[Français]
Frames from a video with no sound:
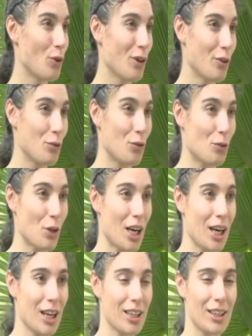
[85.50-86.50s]
euh, faut
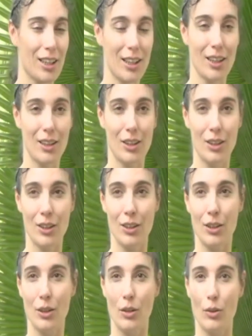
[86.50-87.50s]
voir.
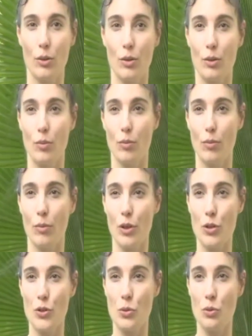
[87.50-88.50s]
Euh,
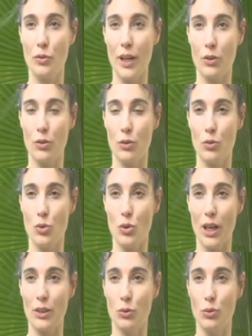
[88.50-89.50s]
moi, je suis ouverte
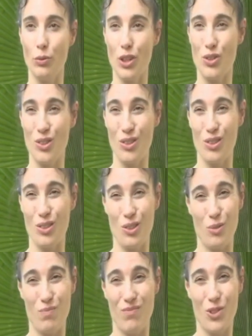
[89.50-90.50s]
toujours à tout, moi,
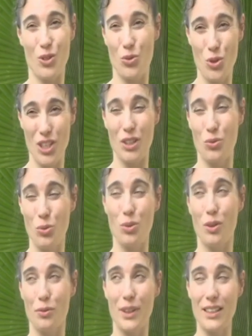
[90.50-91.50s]
je, touche à tout
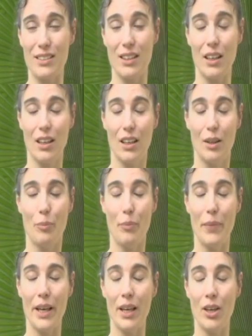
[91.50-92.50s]
en fait.
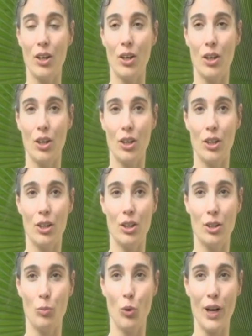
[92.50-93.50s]
Mais
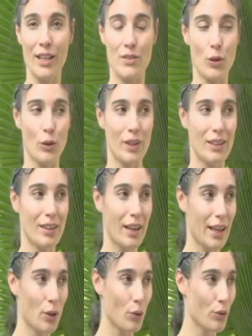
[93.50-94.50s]
pour l'instant, on est
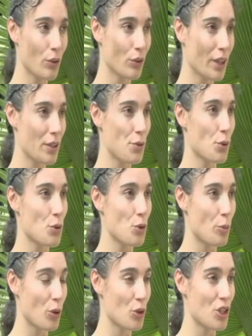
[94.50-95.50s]
très concentré sur
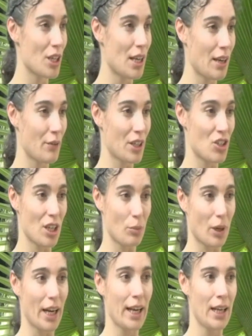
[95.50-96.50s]
ce projet-là avec Jacques
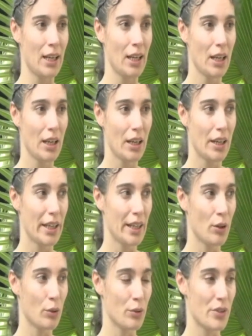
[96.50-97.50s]
Brel
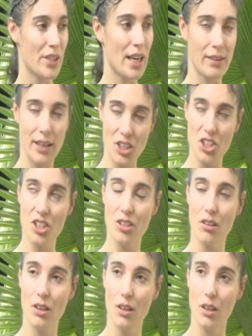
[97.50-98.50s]
et on s'y attache
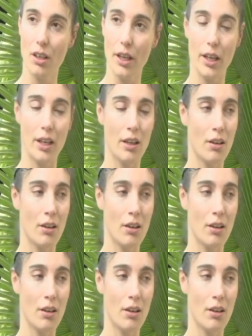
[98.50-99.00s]
et